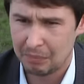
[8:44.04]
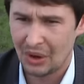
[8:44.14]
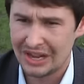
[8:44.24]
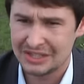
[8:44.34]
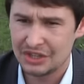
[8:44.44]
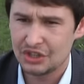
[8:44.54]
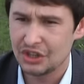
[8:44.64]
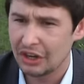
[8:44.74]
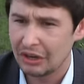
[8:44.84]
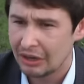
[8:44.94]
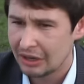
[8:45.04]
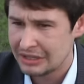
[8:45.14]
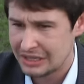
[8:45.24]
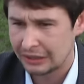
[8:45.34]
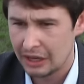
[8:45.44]
pokazać się
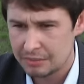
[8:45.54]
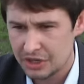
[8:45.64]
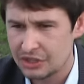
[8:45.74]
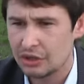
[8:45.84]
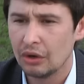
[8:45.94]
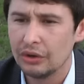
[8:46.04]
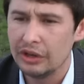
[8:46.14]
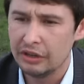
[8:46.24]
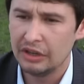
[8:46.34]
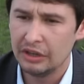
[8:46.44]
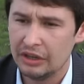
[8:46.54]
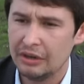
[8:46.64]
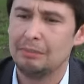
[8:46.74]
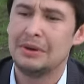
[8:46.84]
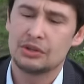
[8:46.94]
z jak najlepszej strony i, i,
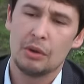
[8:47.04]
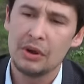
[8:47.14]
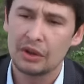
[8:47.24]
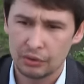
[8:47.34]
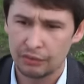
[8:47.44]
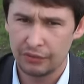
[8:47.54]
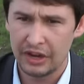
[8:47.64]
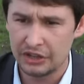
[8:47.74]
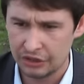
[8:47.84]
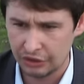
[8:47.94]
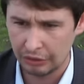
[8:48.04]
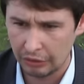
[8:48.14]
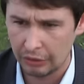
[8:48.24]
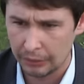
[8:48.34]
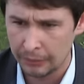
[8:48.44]
i bez kompleksów wejść
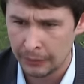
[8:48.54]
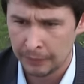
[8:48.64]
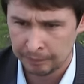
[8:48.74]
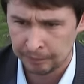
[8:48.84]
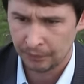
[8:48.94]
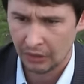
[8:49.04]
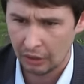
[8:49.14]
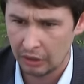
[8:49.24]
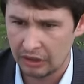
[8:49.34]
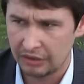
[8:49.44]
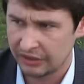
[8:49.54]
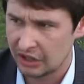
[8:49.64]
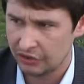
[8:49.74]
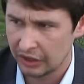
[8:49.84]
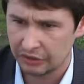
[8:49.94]
e, w
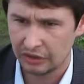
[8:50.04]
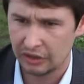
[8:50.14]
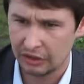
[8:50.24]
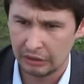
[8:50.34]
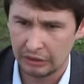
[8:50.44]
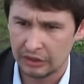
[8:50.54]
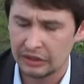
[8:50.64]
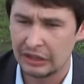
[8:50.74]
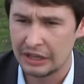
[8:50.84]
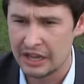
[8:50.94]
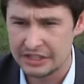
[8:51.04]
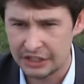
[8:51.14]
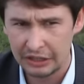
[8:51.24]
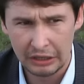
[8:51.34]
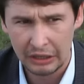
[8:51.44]
ten świat
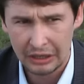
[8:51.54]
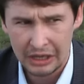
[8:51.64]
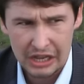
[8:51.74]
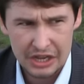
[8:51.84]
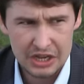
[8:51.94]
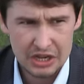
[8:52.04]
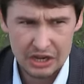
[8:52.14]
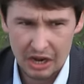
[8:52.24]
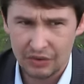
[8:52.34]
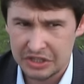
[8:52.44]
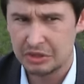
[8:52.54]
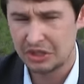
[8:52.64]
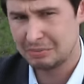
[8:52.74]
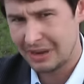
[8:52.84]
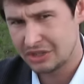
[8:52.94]
trenerski. I, I, ja uważam, że
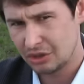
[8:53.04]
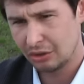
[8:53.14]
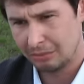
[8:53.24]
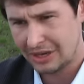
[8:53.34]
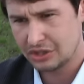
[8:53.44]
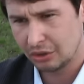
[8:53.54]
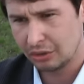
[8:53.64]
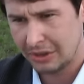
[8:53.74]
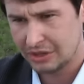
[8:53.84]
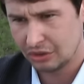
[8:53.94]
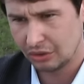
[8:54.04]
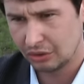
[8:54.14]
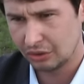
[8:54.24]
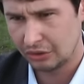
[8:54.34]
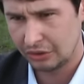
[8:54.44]
to jest bardzo, bardzo,
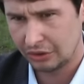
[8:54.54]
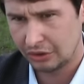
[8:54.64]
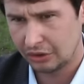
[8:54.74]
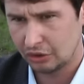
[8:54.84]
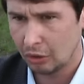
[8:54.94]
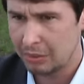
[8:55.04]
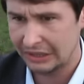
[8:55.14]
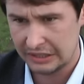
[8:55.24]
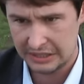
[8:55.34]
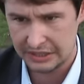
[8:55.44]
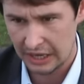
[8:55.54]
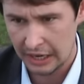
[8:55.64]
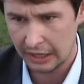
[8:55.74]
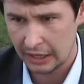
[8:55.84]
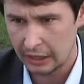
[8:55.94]
bardzo dobra decyzja
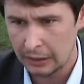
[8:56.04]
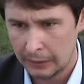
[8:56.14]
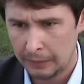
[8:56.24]
Lecha,